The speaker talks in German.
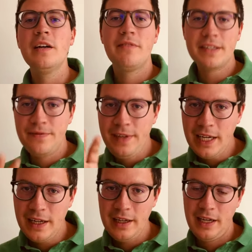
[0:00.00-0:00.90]
Was
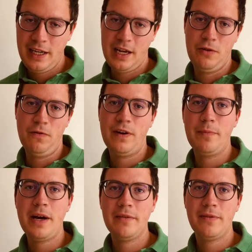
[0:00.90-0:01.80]
wir in Hannover
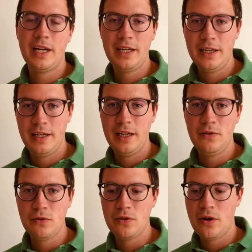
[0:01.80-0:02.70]
machen werden in der
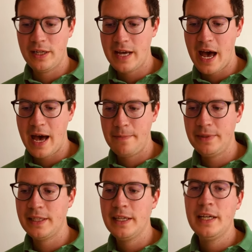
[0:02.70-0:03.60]
Jugend heute Abend,
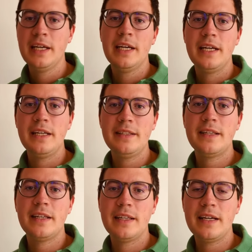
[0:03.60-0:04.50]
ist,
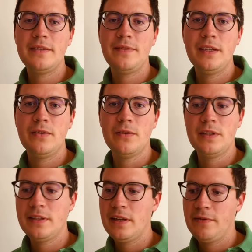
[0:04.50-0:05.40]
dass wir
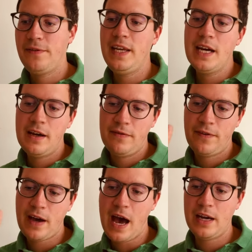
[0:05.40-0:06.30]
uns vier
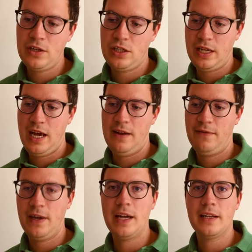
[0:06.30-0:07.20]
Fragen stellen
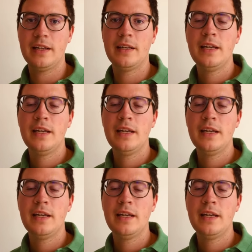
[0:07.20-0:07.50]
werden.